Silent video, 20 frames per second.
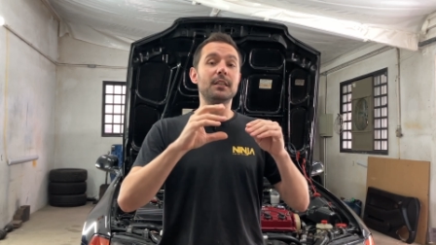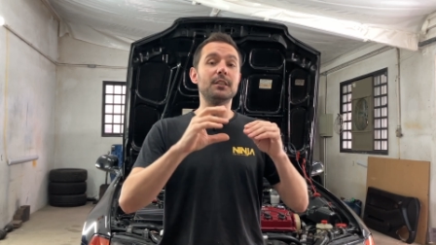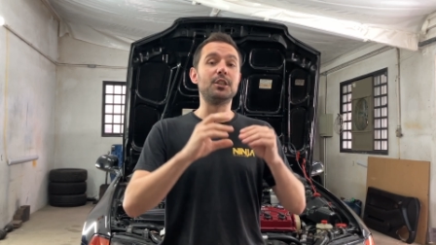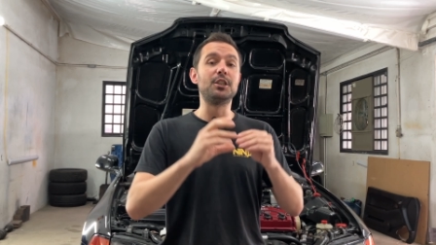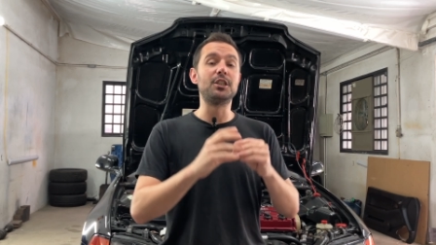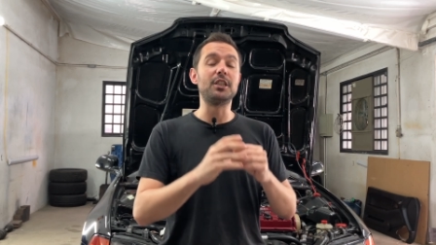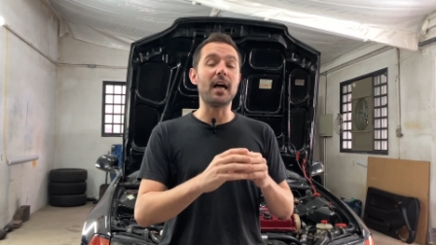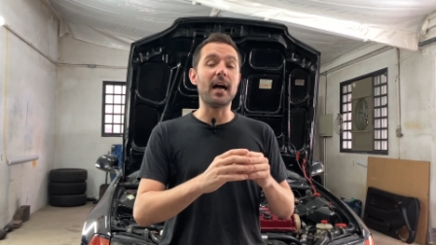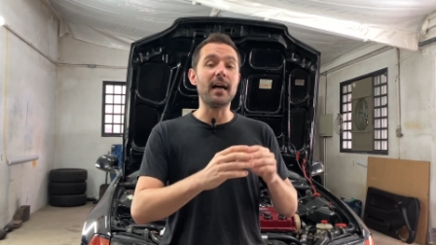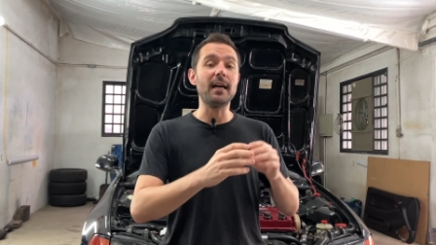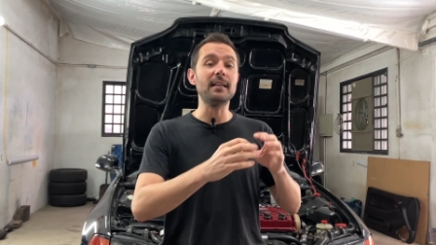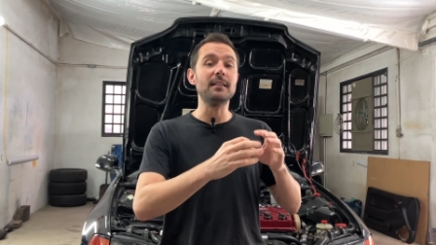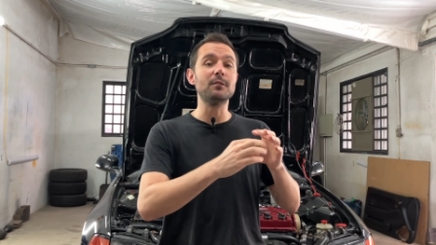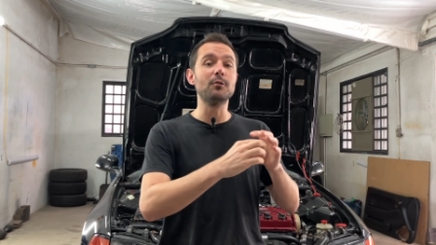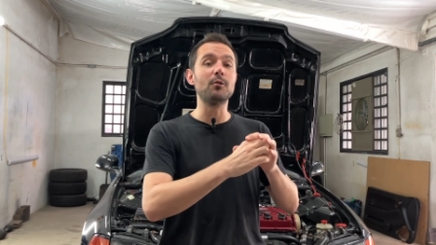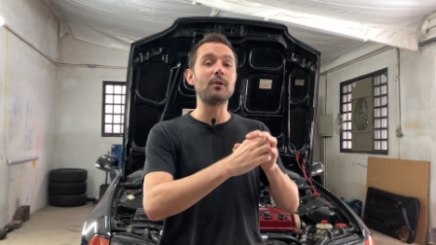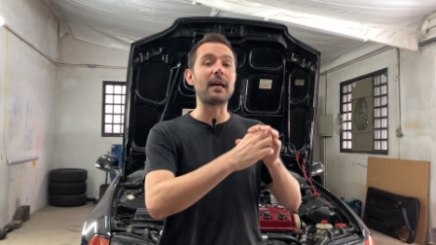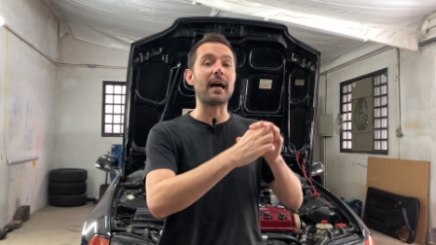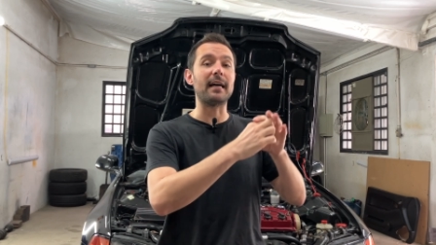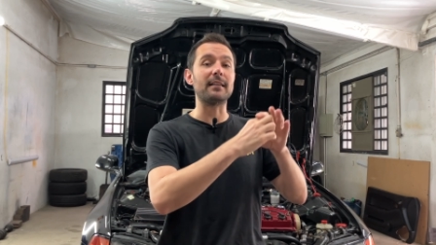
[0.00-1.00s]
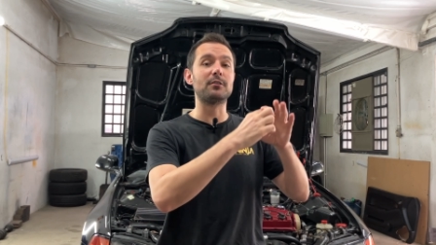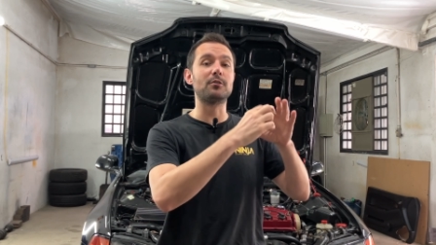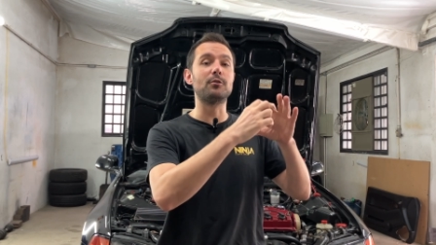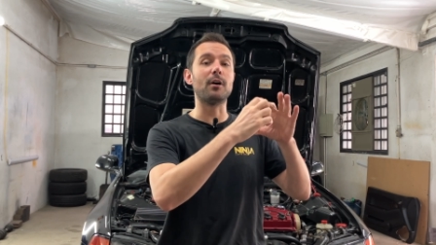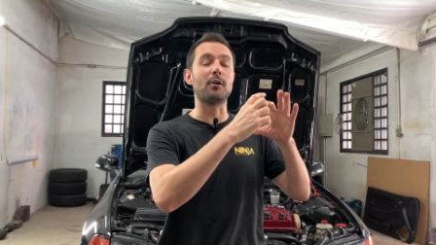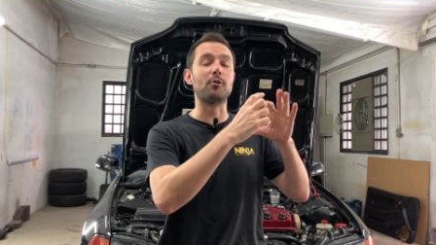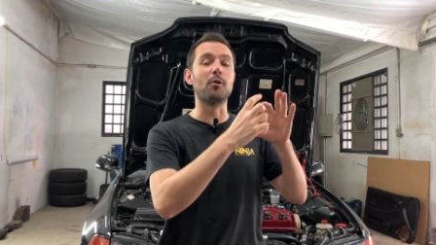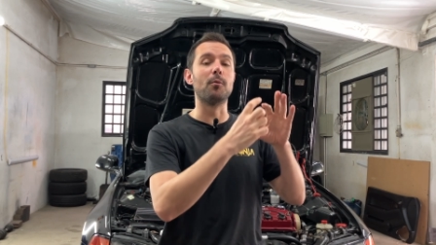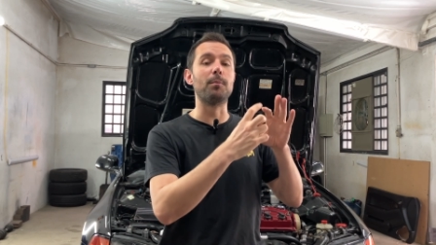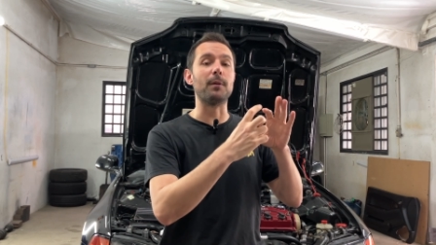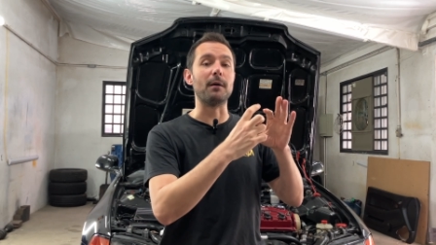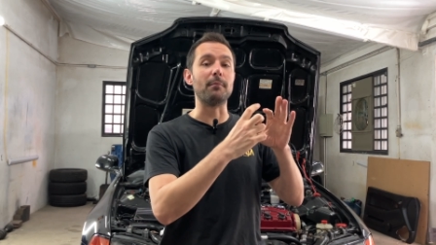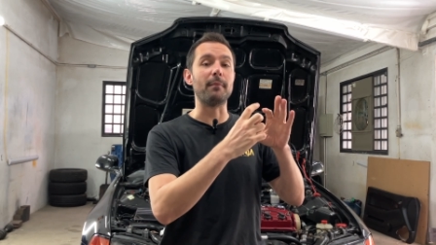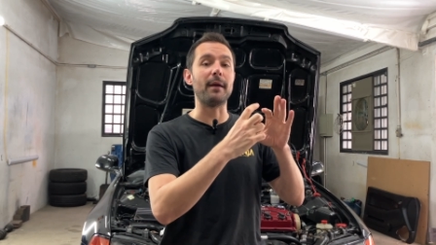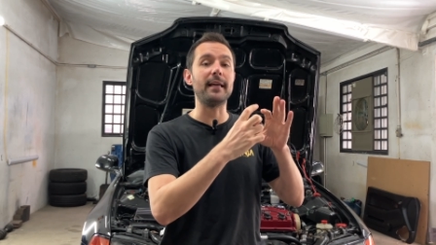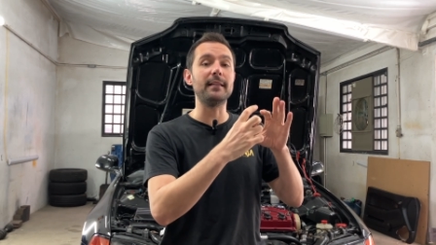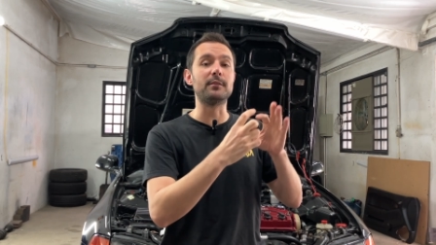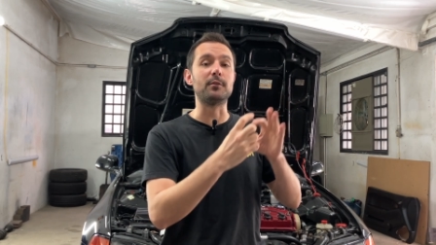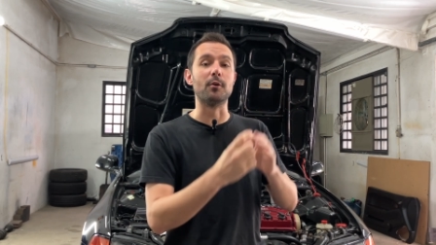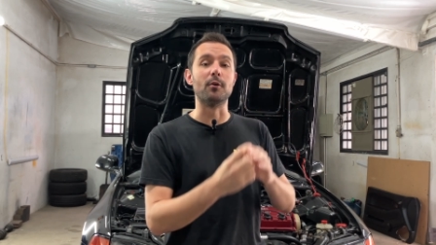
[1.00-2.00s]
Já no caso do
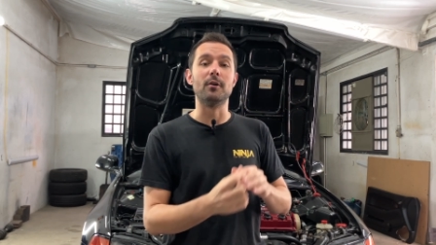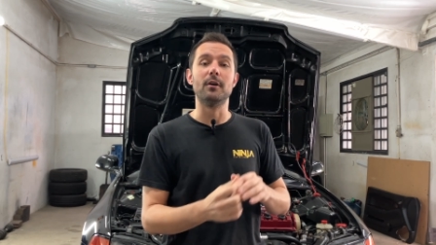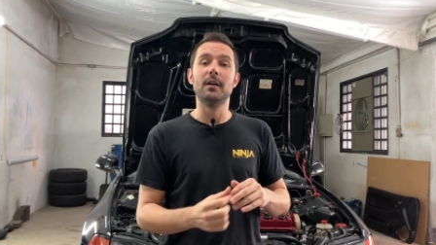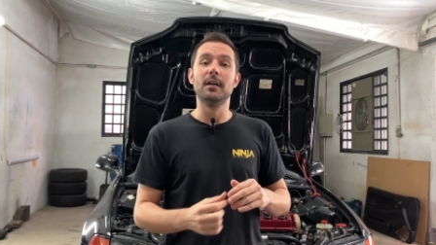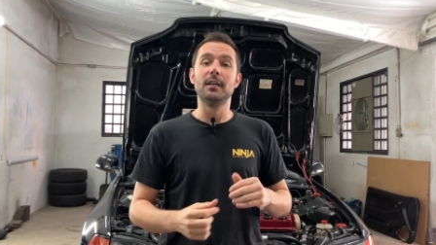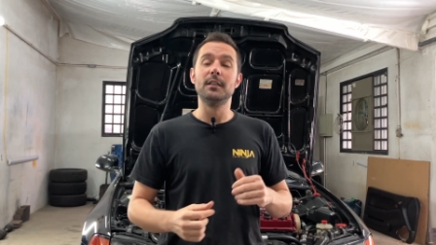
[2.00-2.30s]
acoplamento,